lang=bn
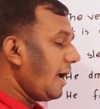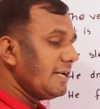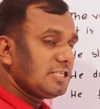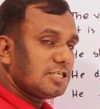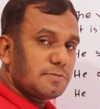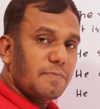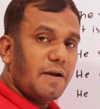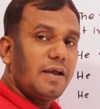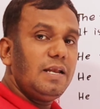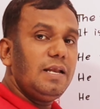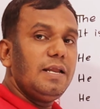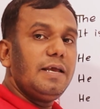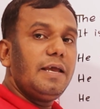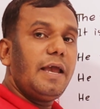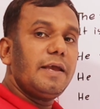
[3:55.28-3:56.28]
এই স্মাইল
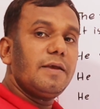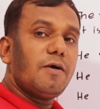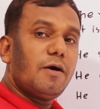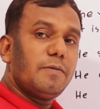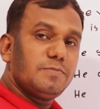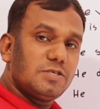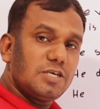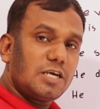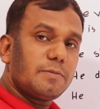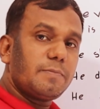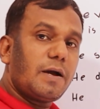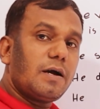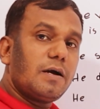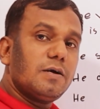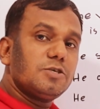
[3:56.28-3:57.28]
এই অবজেক্ট
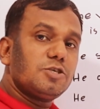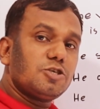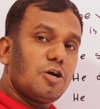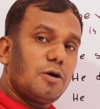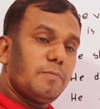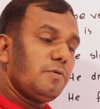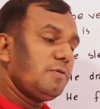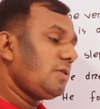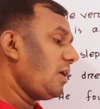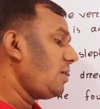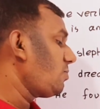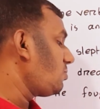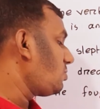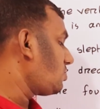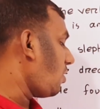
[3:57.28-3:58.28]
বা
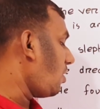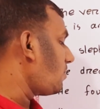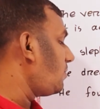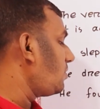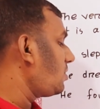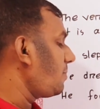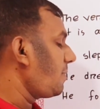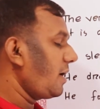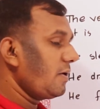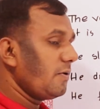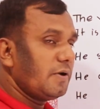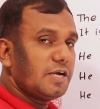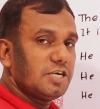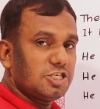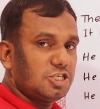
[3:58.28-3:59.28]
সবধাতুস কর্মটি বের
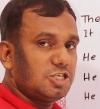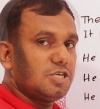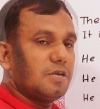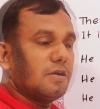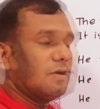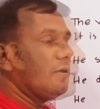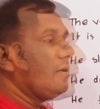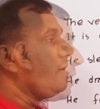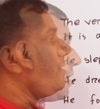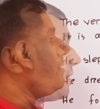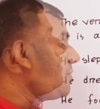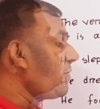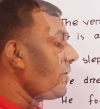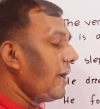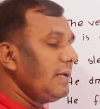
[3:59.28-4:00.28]
হয়ে এসছে হি
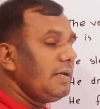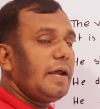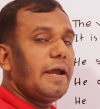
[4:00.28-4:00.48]
র্যান